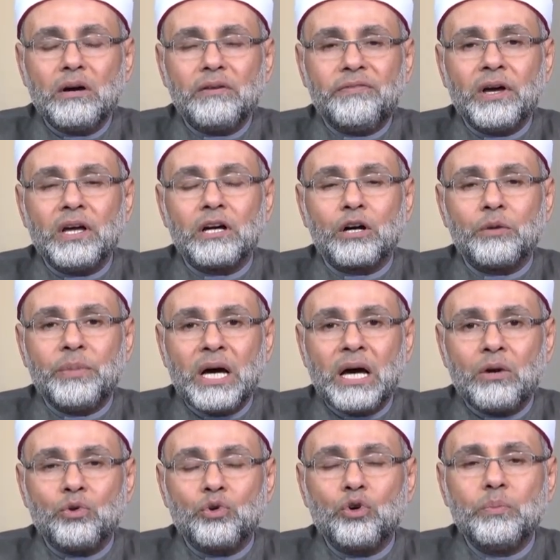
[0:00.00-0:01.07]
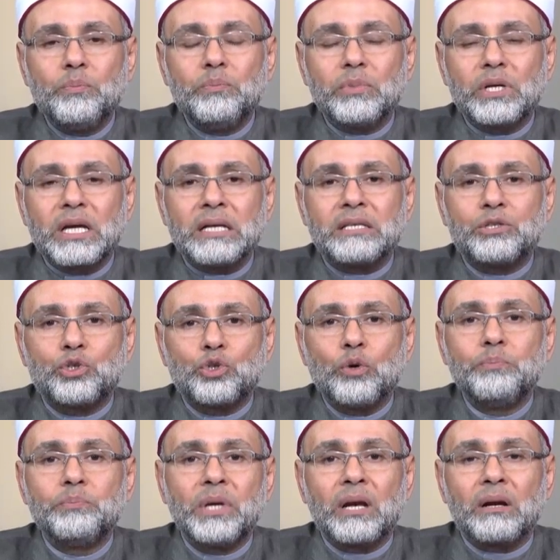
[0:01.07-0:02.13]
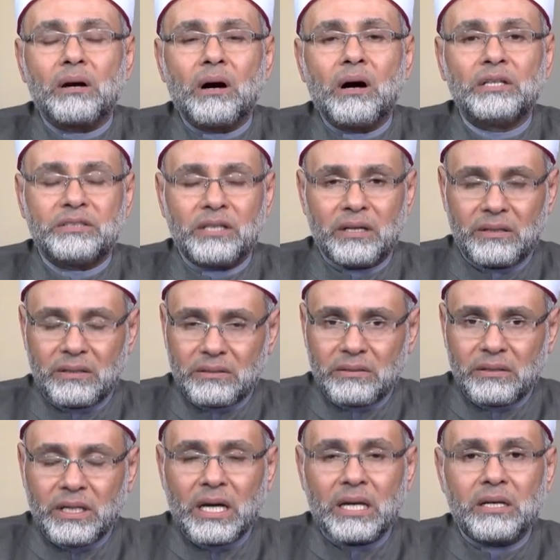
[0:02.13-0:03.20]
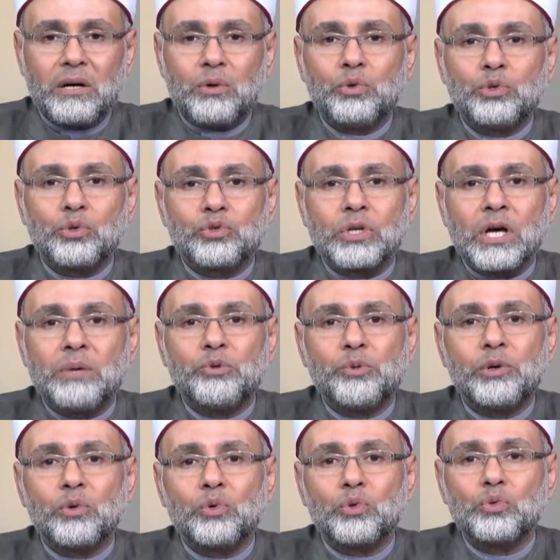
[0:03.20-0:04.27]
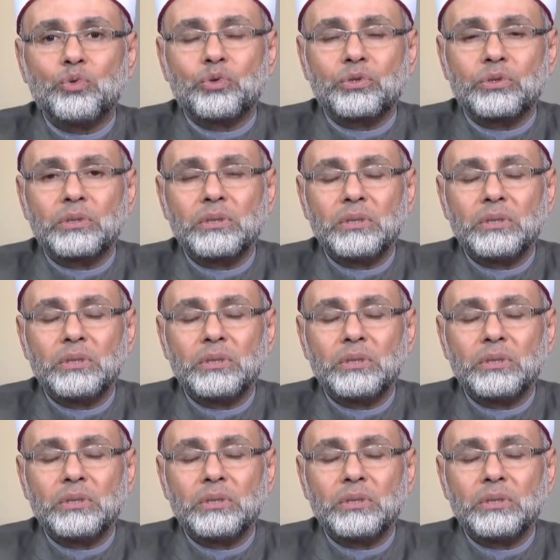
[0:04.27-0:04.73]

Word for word: فاقبالهم كالسم القاتل لانه يصاب بالغرور